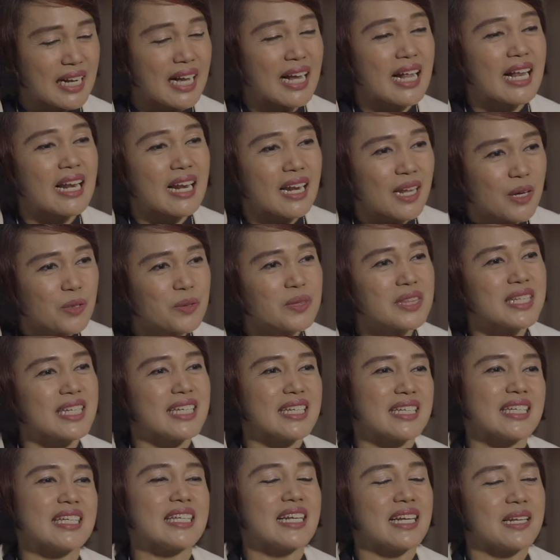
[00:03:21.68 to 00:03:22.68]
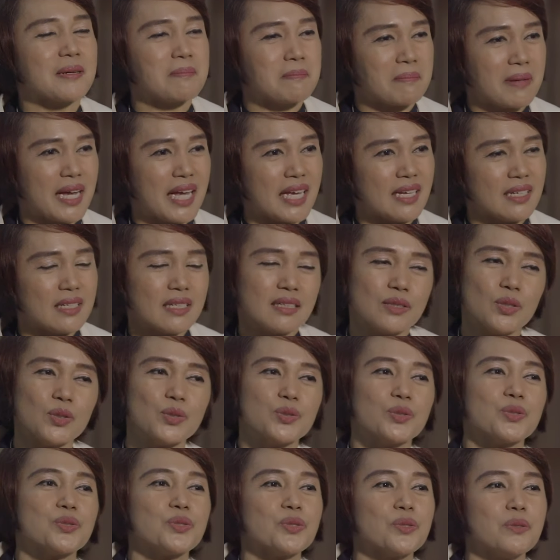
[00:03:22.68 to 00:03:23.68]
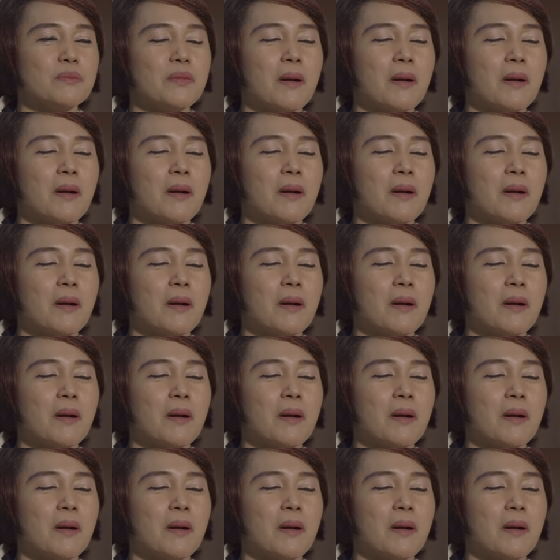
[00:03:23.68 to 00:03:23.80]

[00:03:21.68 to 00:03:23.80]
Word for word: kalau tinggi lemak itu justru